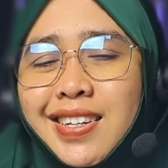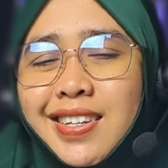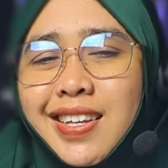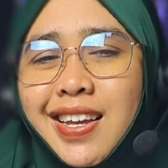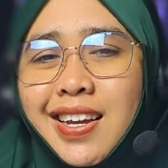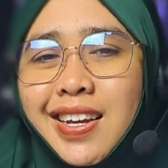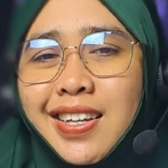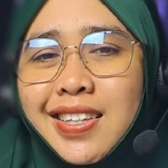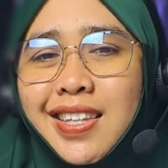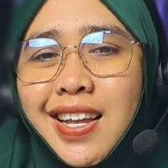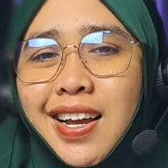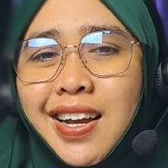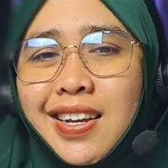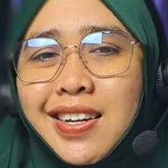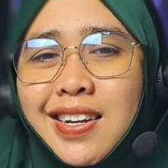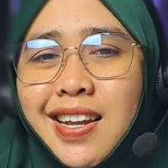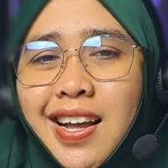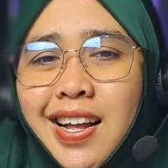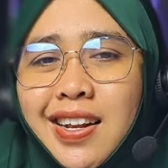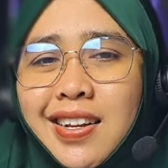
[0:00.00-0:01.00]
yang kita
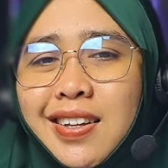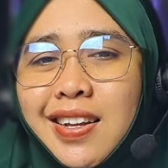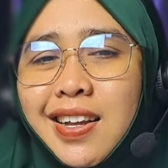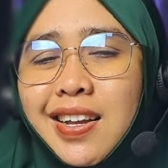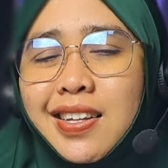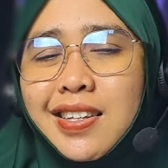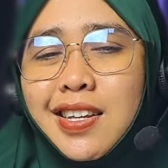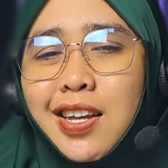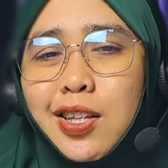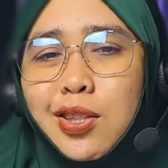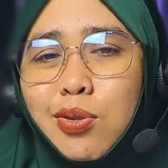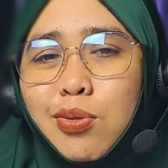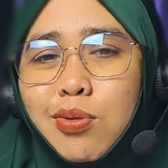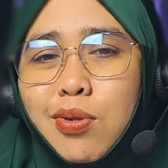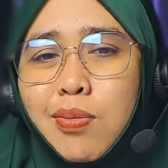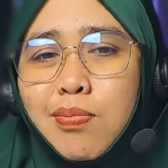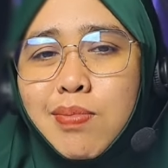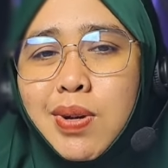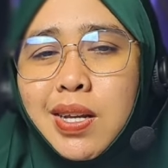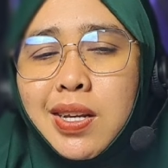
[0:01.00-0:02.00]
kenal yaitu
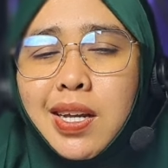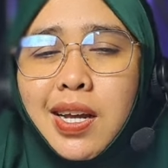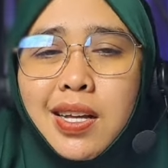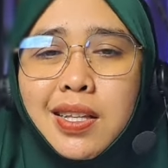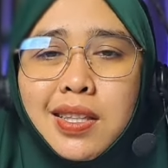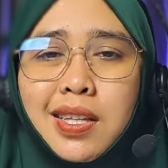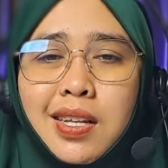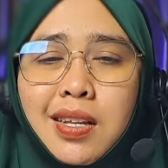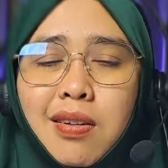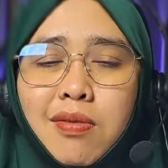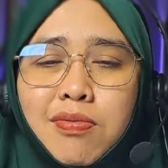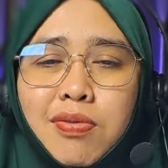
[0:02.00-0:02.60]
Rabbana atina